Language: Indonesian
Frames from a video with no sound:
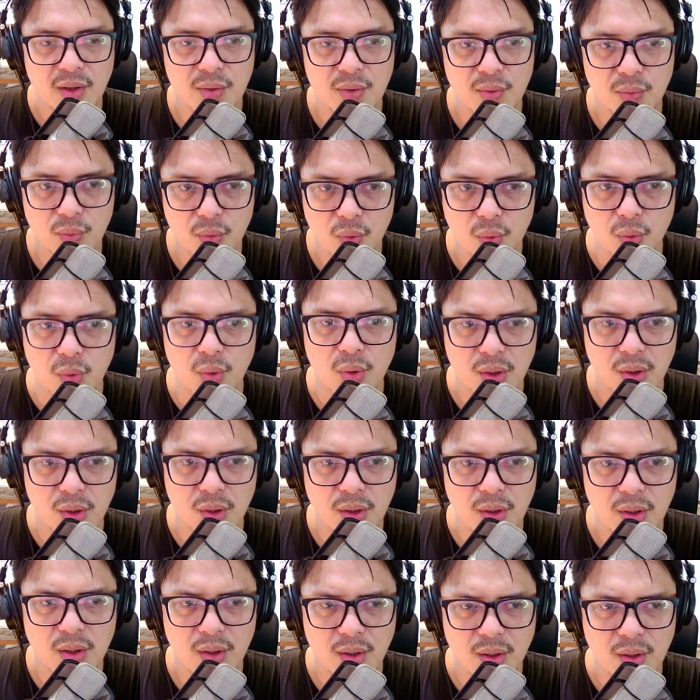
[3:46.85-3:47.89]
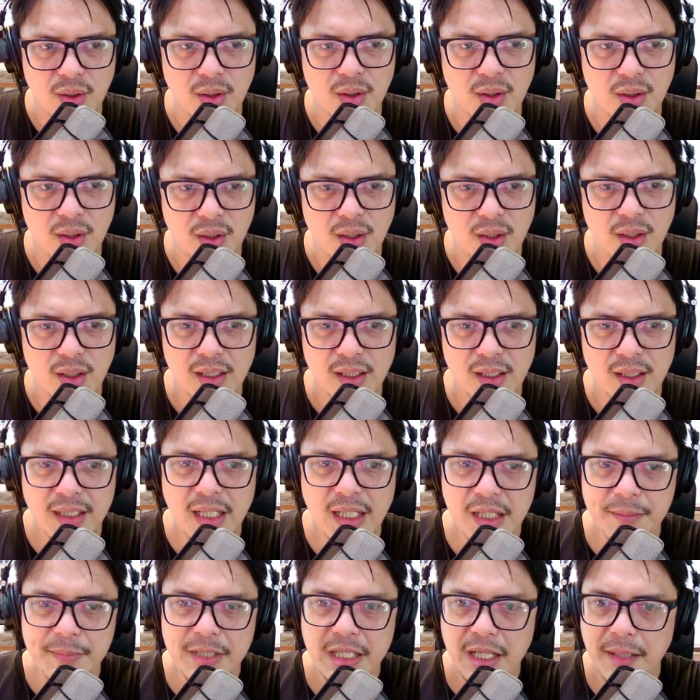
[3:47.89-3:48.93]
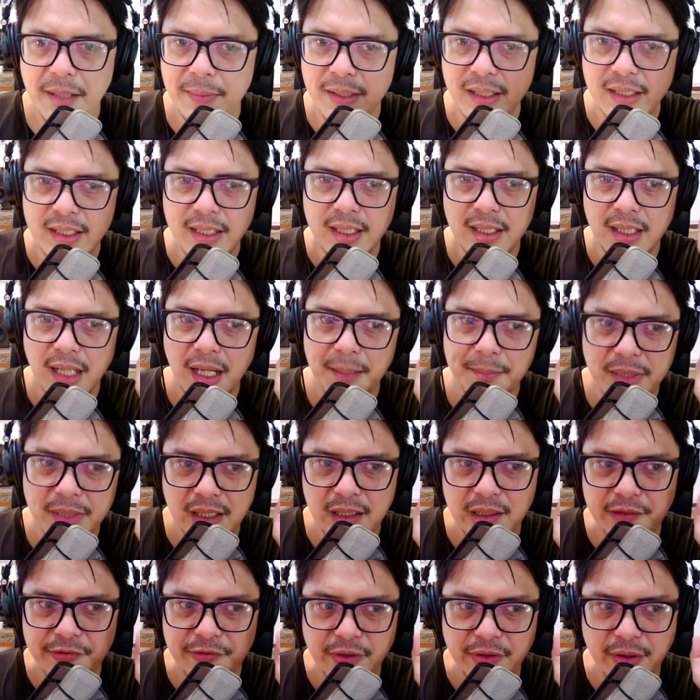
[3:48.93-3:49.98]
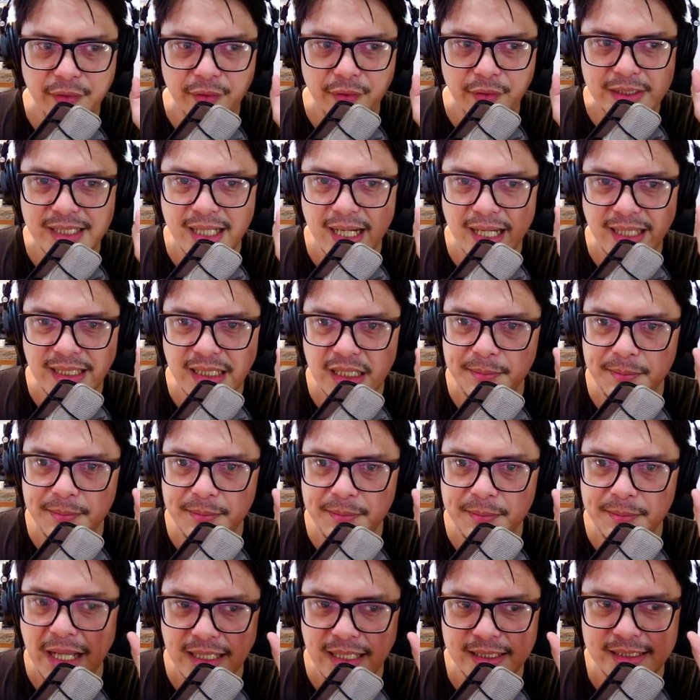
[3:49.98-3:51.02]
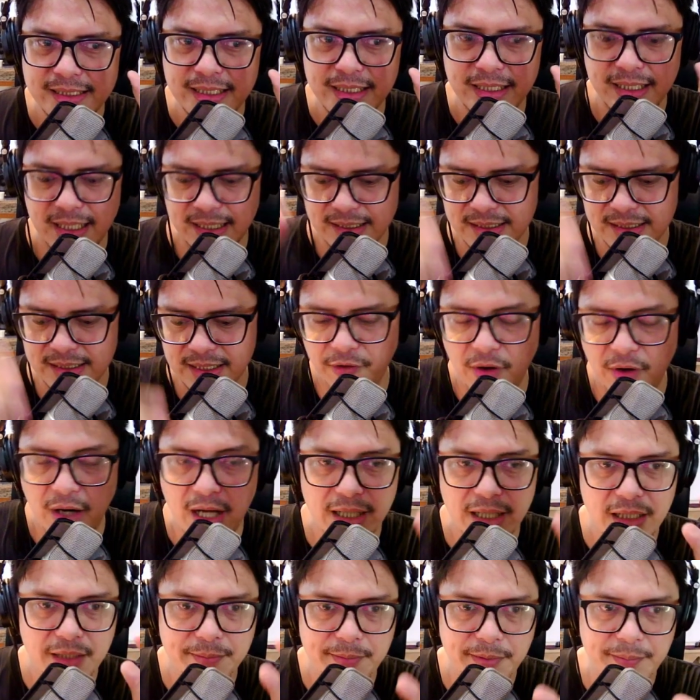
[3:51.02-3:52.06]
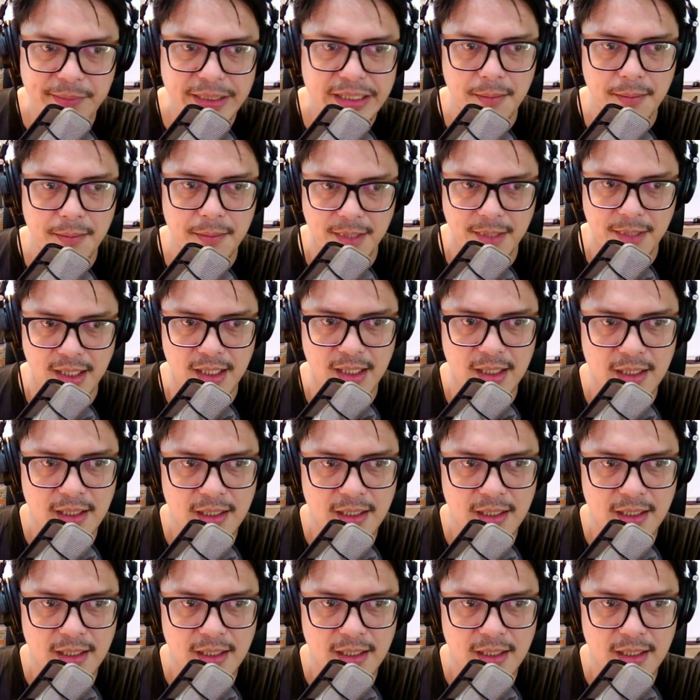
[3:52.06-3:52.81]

Uh, dia lebih rame dia yang ambil frekuensi high-nya lebih banyak di sini guys ya vokalnya yang lebih middle malah